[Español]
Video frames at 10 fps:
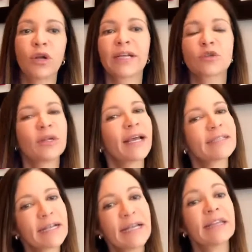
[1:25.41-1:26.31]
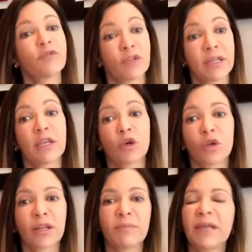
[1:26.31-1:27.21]
que son excelente fuente de yodo
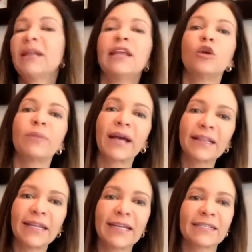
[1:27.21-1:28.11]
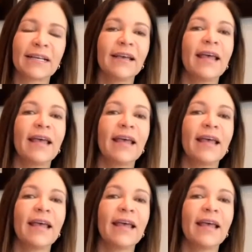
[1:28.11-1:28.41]
también y de omega 3.